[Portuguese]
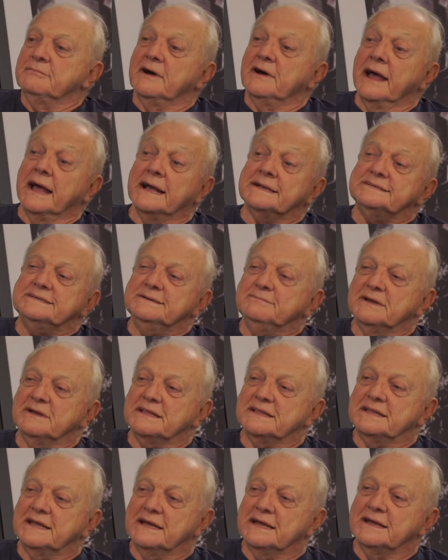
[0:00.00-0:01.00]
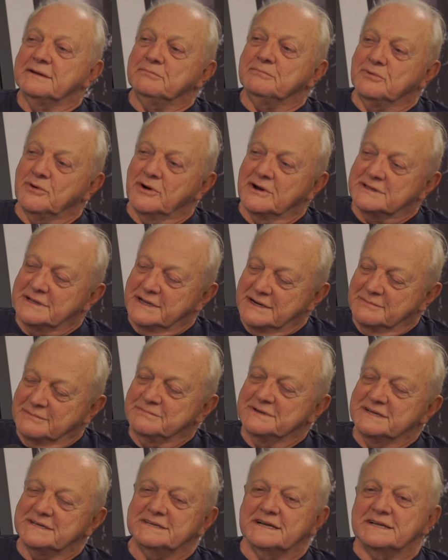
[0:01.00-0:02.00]
SBT Repórter
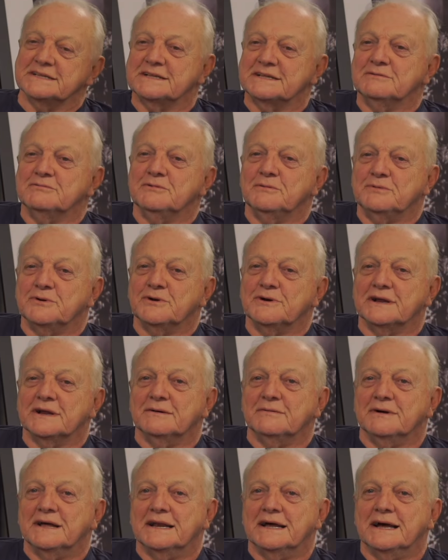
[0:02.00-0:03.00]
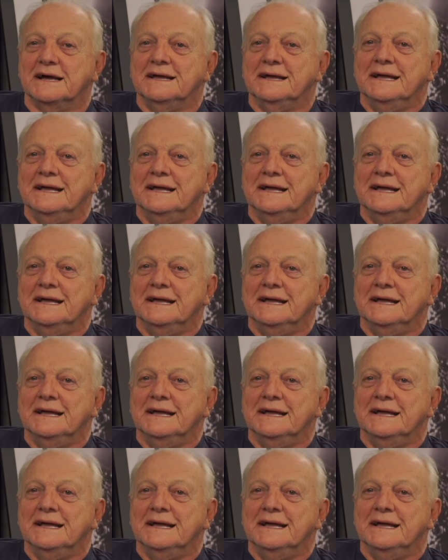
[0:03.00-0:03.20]
apresentamos o programa lá